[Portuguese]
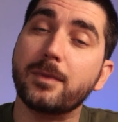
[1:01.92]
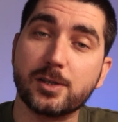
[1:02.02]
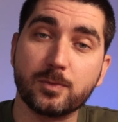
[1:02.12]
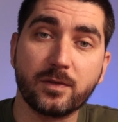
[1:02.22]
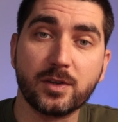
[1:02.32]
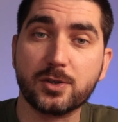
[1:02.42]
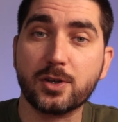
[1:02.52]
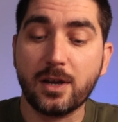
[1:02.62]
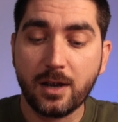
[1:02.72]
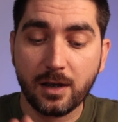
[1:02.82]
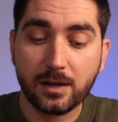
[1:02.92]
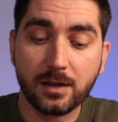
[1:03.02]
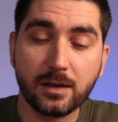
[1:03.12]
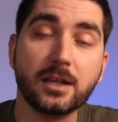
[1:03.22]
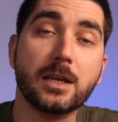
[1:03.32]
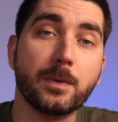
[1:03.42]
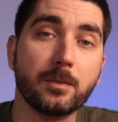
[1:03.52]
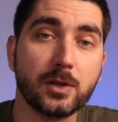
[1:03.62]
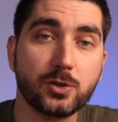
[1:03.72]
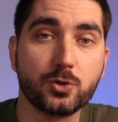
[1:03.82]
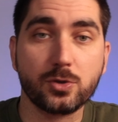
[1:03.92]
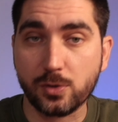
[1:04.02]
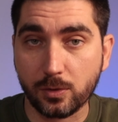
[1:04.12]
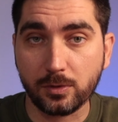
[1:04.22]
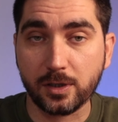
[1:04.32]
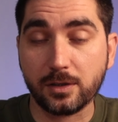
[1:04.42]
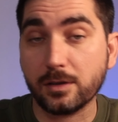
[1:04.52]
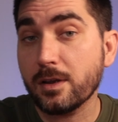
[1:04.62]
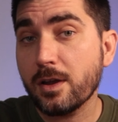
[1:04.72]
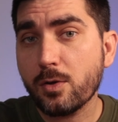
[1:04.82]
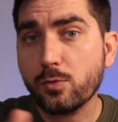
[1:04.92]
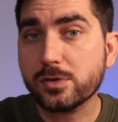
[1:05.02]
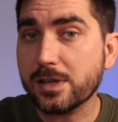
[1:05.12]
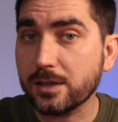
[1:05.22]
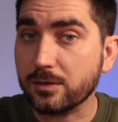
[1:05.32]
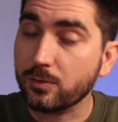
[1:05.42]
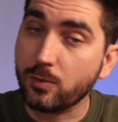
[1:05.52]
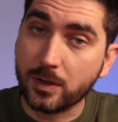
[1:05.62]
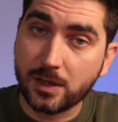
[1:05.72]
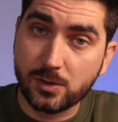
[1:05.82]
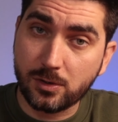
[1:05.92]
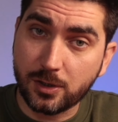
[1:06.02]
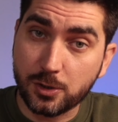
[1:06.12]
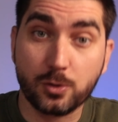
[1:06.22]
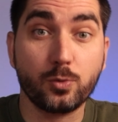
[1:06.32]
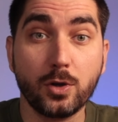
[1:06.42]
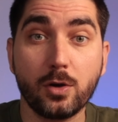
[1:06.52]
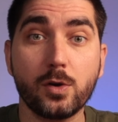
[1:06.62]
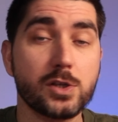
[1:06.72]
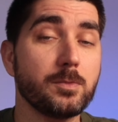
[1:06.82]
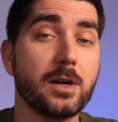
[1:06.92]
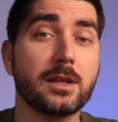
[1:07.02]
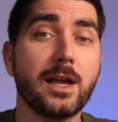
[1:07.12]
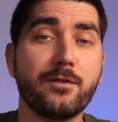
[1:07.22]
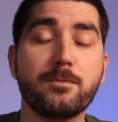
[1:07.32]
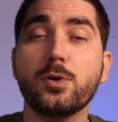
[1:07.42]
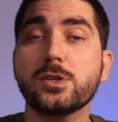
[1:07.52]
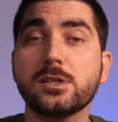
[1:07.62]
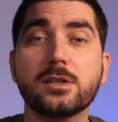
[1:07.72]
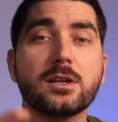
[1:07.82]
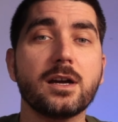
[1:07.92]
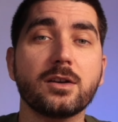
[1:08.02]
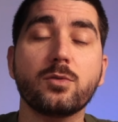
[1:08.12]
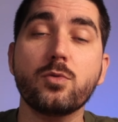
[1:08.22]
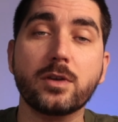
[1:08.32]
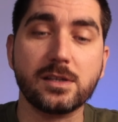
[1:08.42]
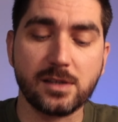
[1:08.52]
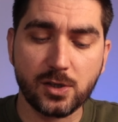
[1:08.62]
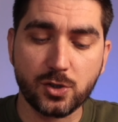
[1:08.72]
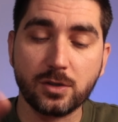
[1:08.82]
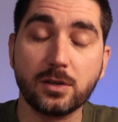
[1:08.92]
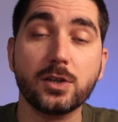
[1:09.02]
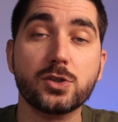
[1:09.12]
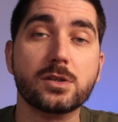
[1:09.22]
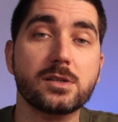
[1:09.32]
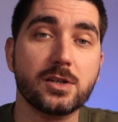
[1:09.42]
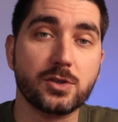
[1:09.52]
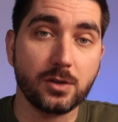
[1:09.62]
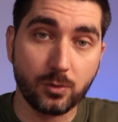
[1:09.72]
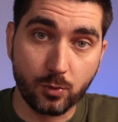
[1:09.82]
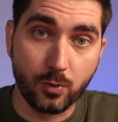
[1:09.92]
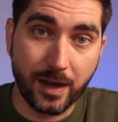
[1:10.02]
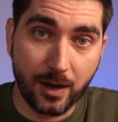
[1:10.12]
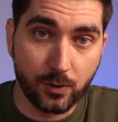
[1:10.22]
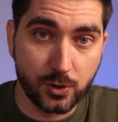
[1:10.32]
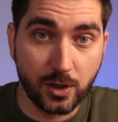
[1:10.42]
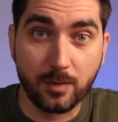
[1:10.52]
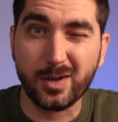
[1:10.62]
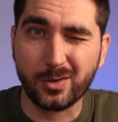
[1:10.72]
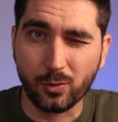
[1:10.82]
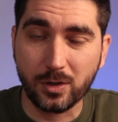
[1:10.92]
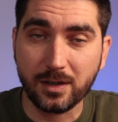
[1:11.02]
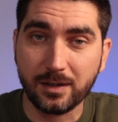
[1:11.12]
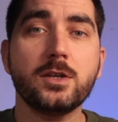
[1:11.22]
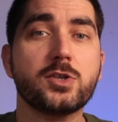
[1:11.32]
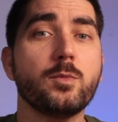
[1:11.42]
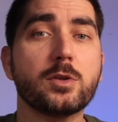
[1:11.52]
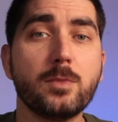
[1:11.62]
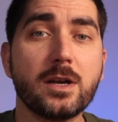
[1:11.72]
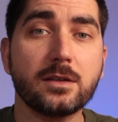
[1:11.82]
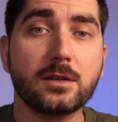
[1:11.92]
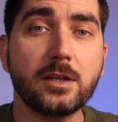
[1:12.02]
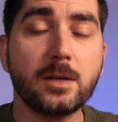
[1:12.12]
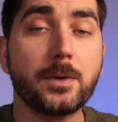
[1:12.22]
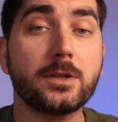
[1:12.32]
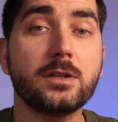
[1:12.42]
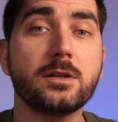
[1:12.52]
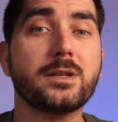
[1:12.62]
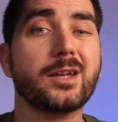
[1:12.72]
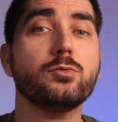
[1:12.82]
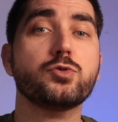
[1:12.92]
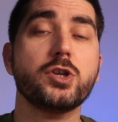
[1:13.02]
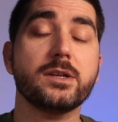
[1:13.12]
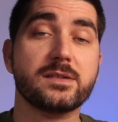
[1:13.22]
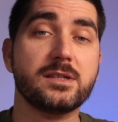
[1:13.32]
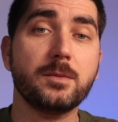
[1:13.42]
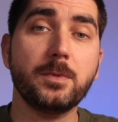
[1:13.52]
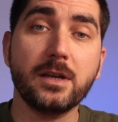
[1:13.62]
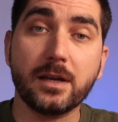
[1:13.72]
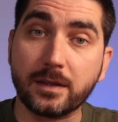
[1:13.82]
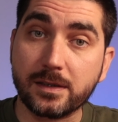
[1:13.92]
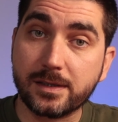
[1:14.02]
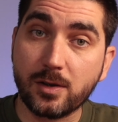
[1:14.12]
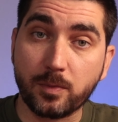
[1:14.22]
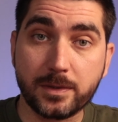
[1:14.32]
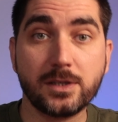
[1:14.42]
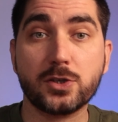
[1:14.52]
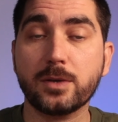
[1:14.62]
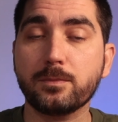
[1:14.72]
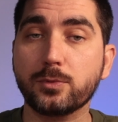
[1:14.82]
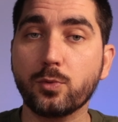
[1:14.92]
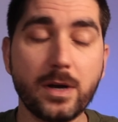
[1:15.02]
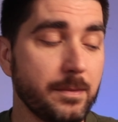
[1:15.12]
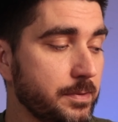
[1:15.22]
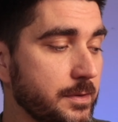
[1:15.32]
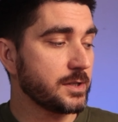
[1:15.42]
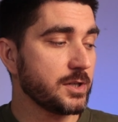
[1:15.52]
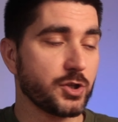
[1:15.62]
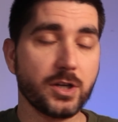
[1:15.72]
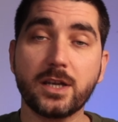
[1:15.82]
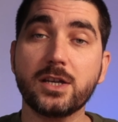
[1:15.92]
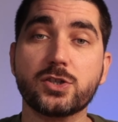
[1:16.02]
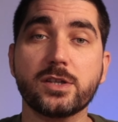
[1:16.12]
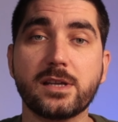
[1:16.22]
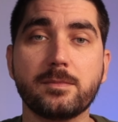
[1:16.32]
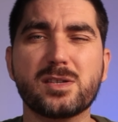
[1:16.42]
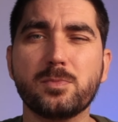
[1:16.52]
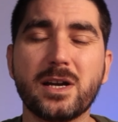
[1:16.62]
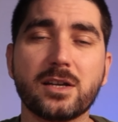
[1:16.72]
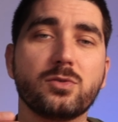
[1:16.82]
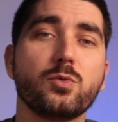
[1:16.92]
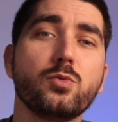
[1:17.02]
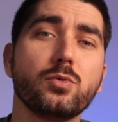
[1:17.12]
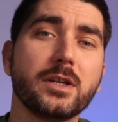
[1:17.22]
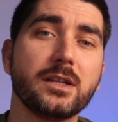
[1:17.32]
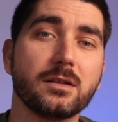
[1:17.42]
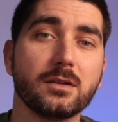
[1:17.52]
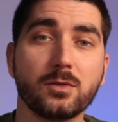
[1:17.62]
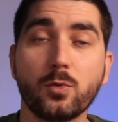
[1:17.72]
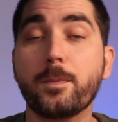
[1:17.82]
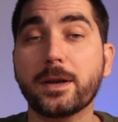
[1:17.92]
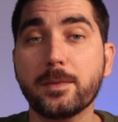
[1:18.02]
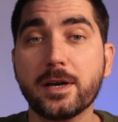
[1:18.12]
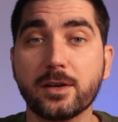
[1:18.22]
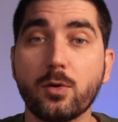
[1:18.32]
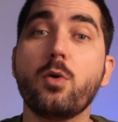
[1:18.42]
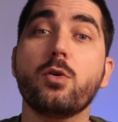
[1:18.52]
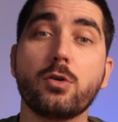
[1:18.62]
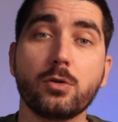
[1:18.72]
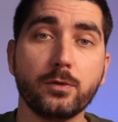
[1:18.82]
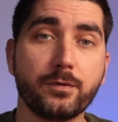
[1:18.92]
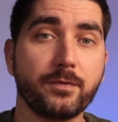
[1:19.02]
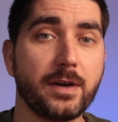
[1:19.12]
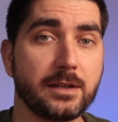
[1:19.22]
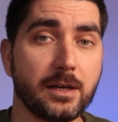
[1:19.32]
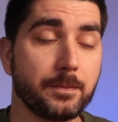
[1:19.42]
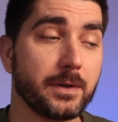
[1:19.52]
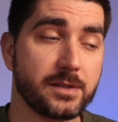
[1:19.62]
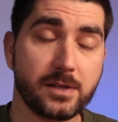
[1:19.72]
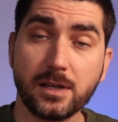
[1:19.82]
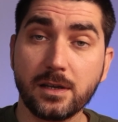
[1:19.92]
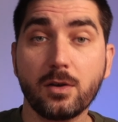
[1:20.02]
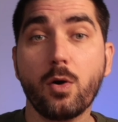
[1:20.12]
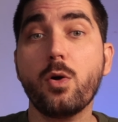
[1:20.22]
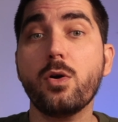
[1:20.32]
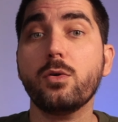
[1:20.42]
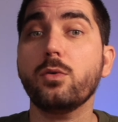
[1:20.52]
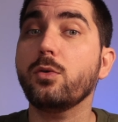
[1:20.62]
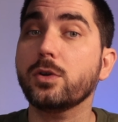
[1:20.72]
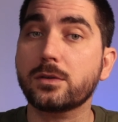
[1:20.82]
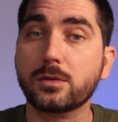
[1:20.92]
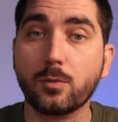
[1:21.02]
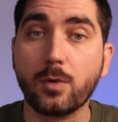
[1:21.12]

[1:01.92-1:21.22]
mais uma vez, a equipamentos só do Lidl. Usando uma das outras, Tuya ou Smart Life, podes integrar com o que quiseres, desde que seja do ecossistema Tuya. Isto é uma tomada que tira partido da tecnologia Zigbee. Atenção, precisas sempre de um hub, seja este das M-Smart, o Lidl, o primeiro, ou agora o novo vai estar para sair, ou outro